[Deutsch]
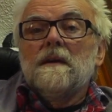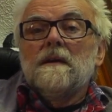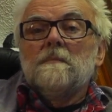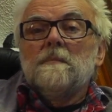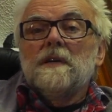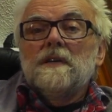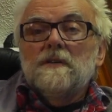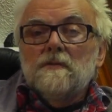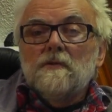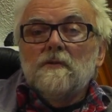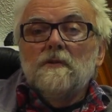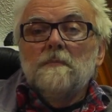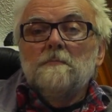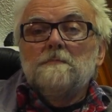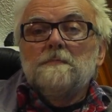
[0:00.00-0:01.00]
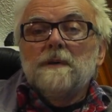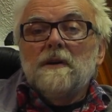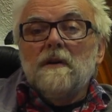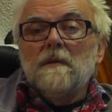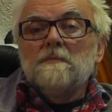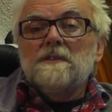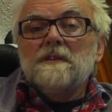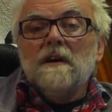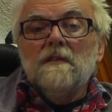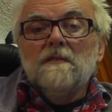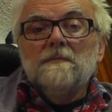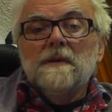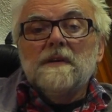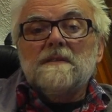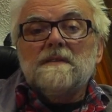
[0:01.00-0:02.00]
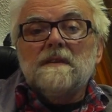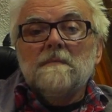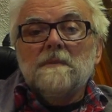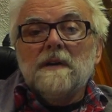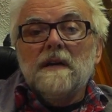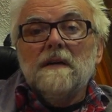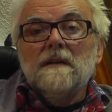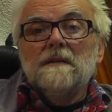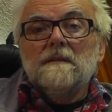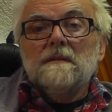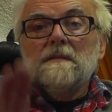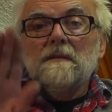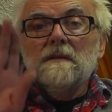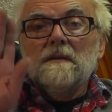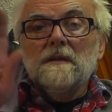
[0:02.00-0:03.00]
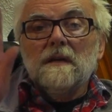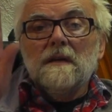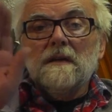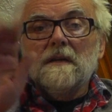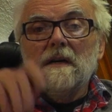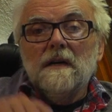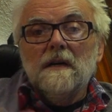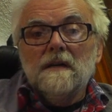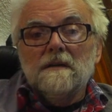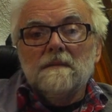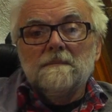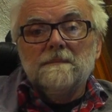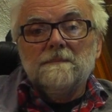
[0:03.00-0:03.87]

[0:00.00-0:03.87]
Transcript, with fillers: Bei YouTube bekommst du Aufmerksamkeit noch nach Jahren.